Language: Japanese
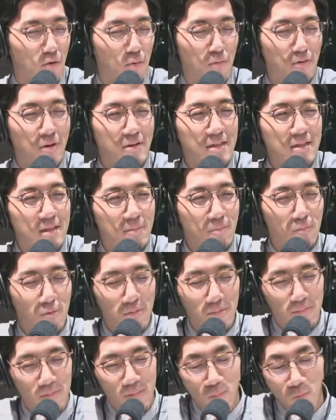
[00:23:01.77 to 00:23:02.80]
で覚えに
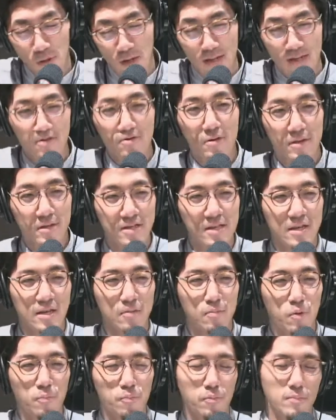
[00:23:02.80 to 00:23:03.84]
ももらいにくいし
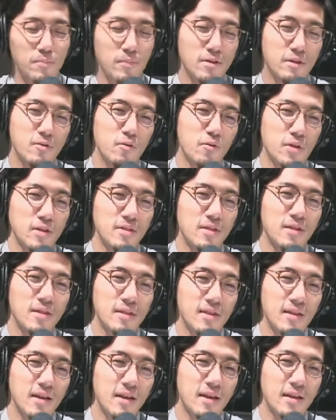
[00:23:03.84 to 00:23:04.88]
ヒップホップいっぱい作るようになったん
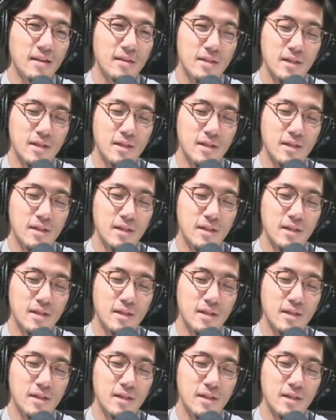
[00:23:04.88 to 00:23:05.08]
んで、